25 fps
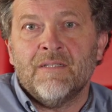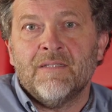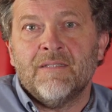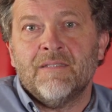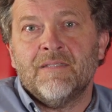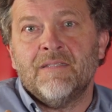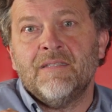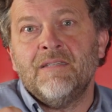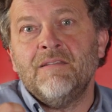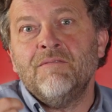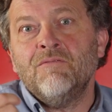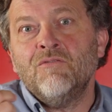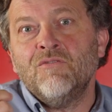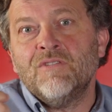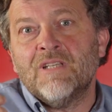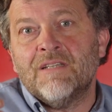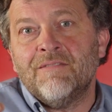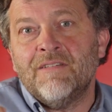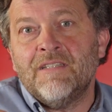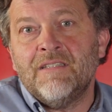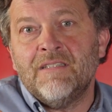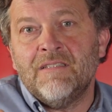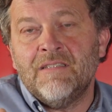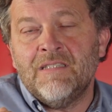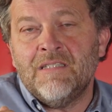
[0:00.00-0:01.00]
Si vous
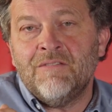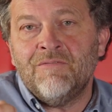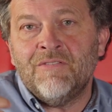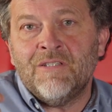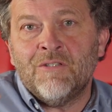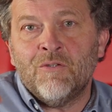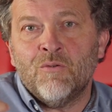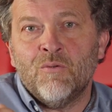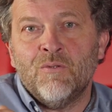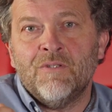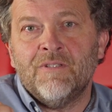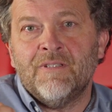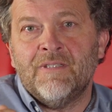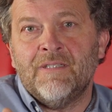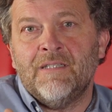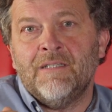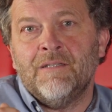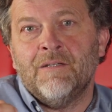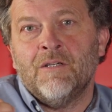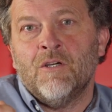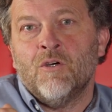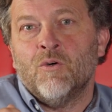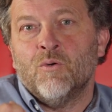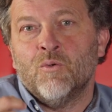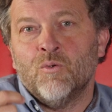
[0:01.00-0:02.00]
avez des
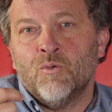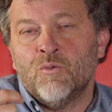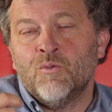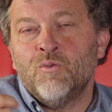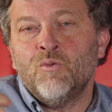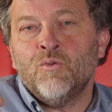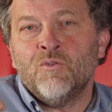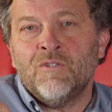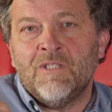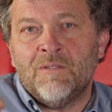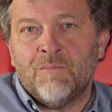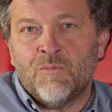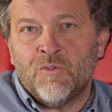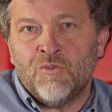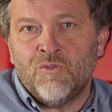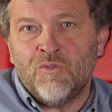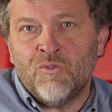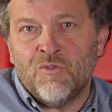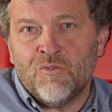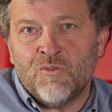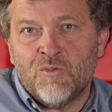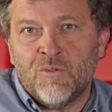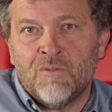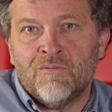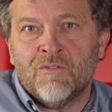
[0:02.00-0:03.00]
difficultés au cours des
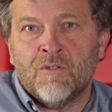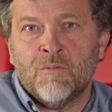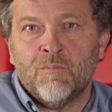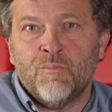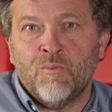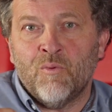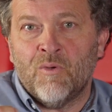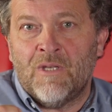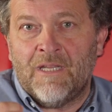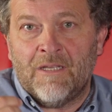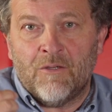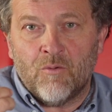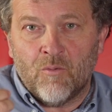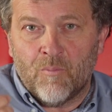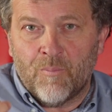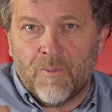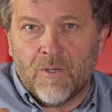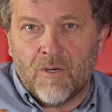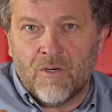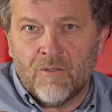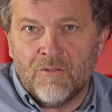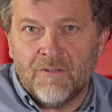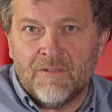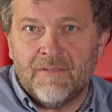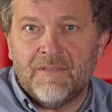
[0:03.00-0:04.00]
modules suivants pour les
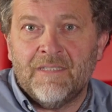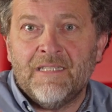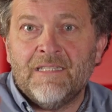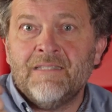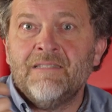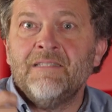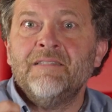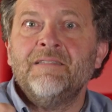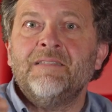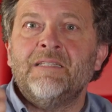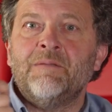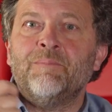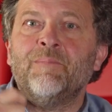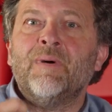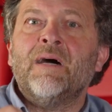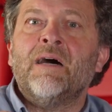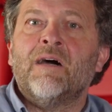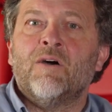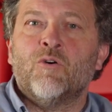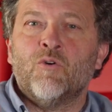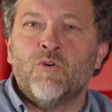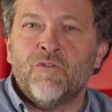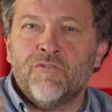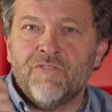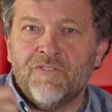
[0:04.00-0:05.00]
comprendre, n'hésitez pas
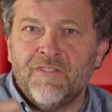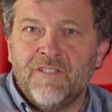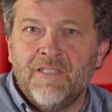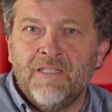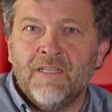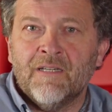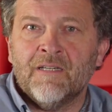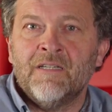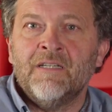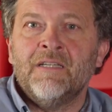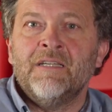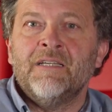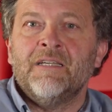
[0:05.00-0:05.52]
à revenir